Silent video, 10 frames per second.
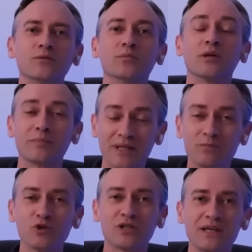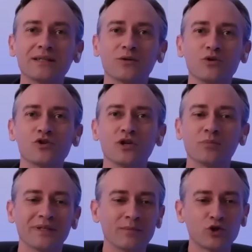Ну, потому что я такой человек.
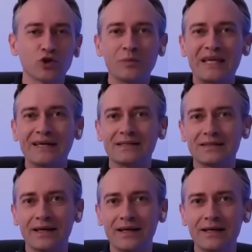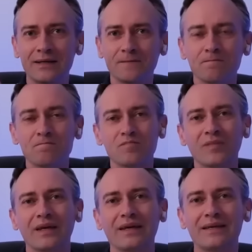Потому что у меня есть цель,
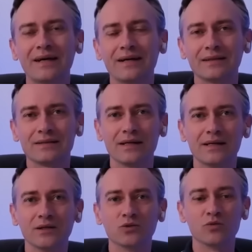и я к этой цели иду.